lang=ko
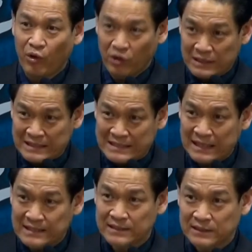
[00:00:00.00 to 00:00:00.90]
뭐
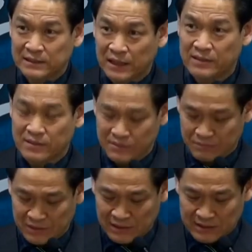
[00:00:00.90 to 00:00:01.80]
사스가
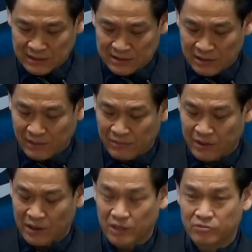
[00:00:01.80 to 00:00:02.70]
있었습니다.
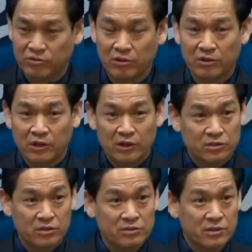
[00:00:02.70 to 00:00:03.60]
사스가 발병해 가지고요.